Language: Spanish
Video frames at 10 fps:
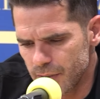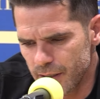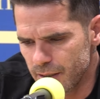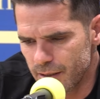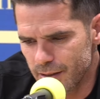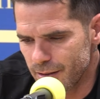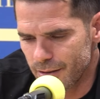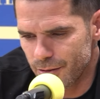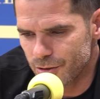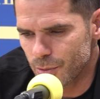
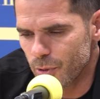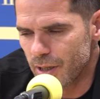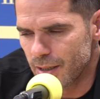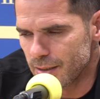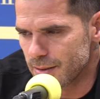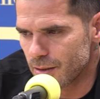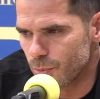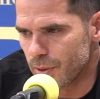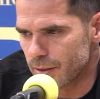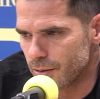Eh, no se puede analizar de
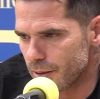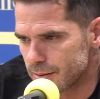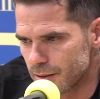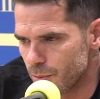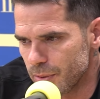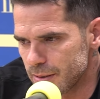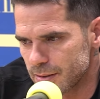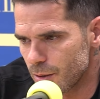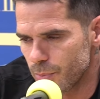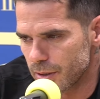un partido de hace dos
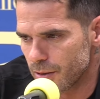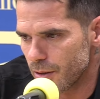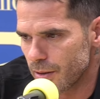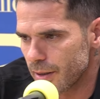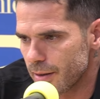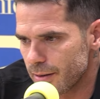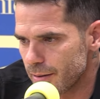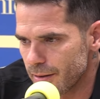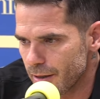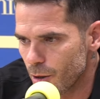meses a un partido
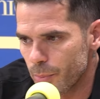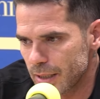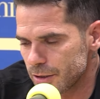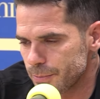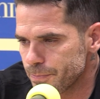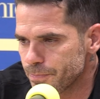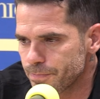ahora en comparación.